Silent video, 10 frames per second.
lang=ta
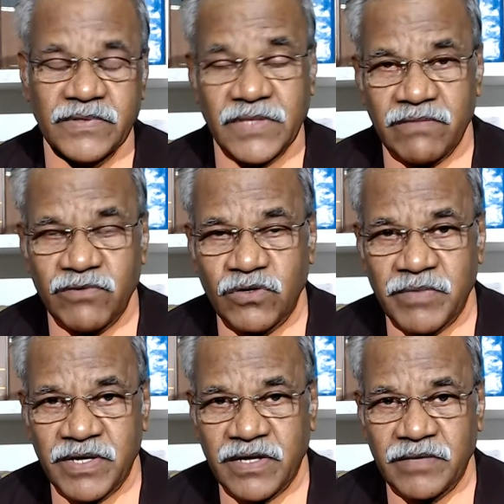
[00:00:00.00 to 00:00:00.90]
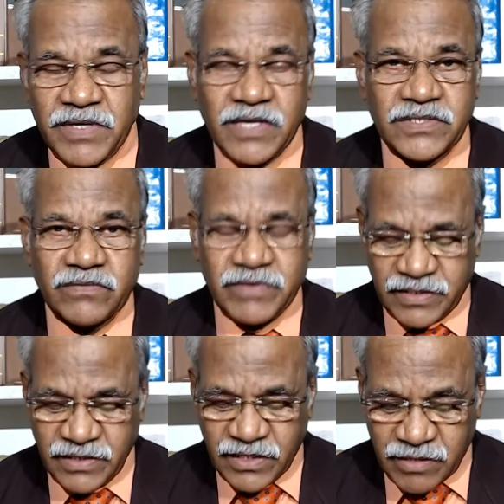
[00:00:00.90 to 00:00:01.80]
தேவகுமார் நாம் இயேசுவை
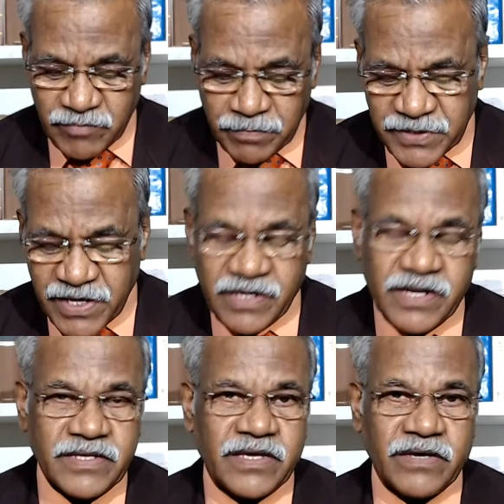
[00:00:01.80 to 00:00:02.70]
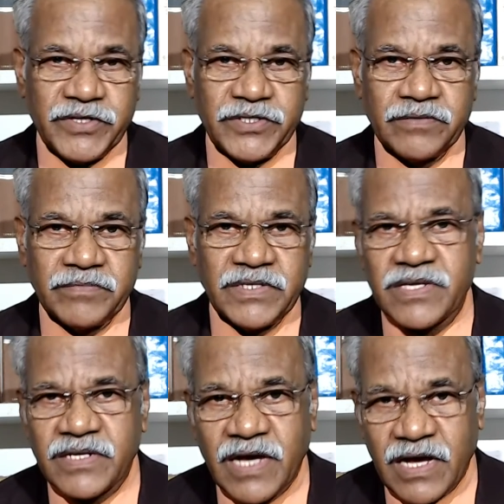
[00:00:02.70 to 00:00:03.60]
நாம் எப்படி ஆராதிக்க வேண்டும்
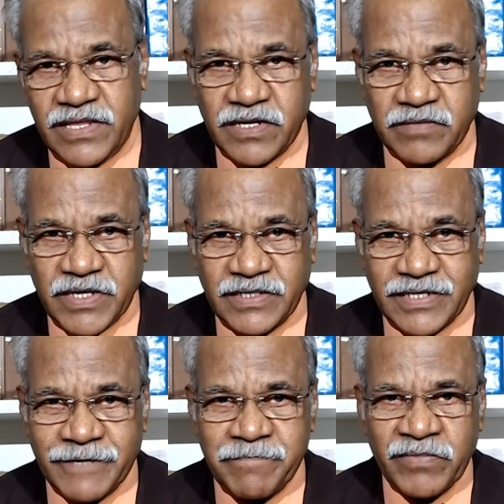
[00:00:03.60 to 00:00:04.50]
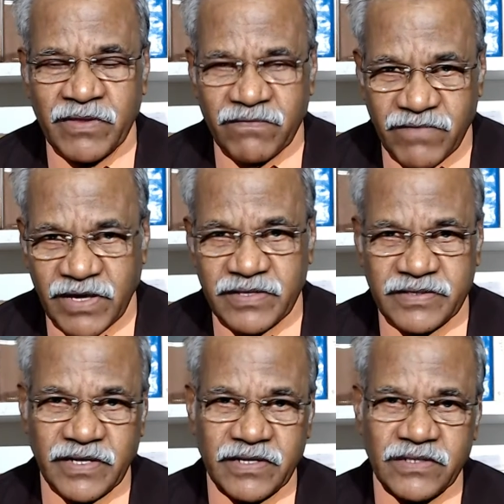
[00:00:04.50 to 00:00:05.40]
இதற்கு ஆதாரமாக
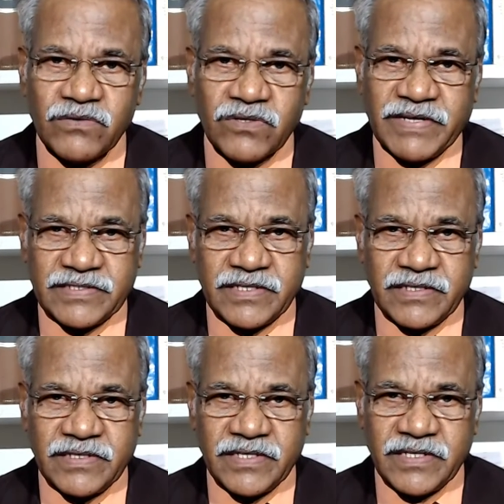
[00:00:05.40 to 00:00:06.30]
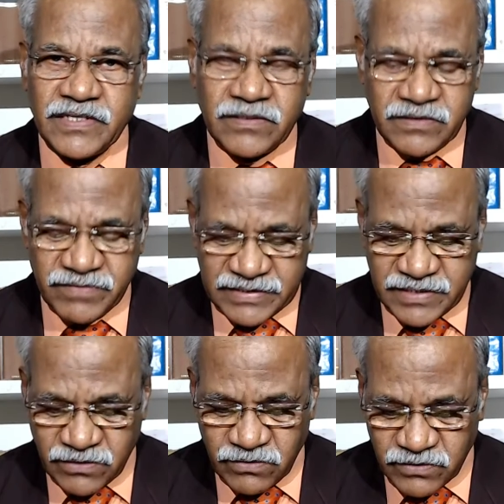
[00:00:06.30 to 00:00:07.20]
வேதத்திலிருந்து ஒரு வசனத்தை இரண்டு
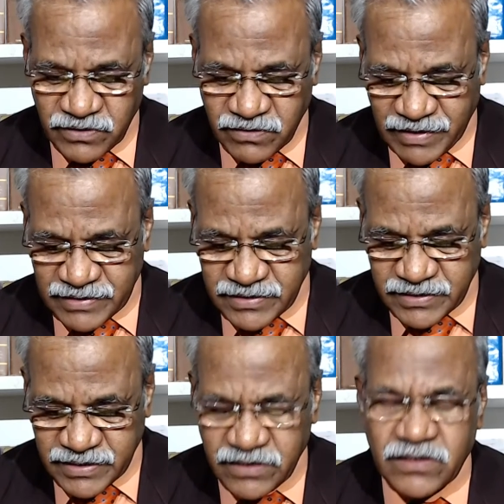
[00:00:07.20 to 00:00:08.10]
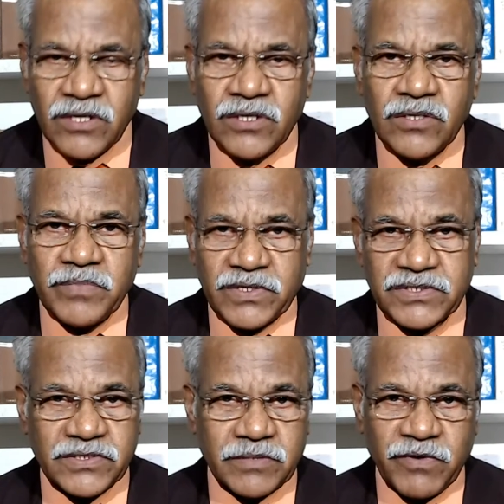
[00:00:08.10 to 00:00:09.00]
வசனங்களை உங்களுக்கு வாசிக்கிறேன்
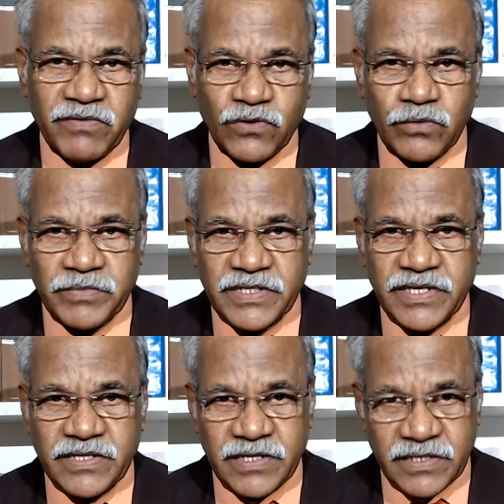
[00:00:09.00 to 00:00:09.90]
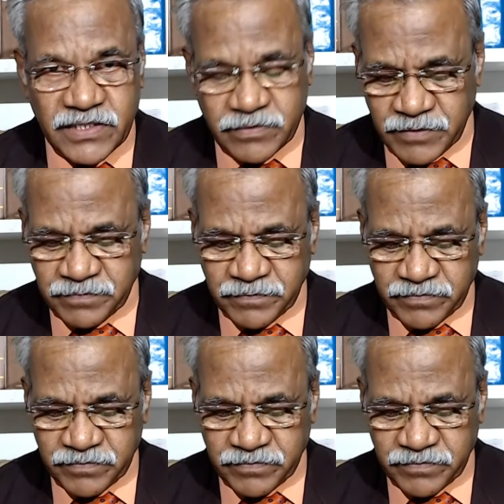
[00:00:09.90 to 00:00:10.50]
வருஷத்தை போல் ரோமருக்கு எழுதின நிறுவம்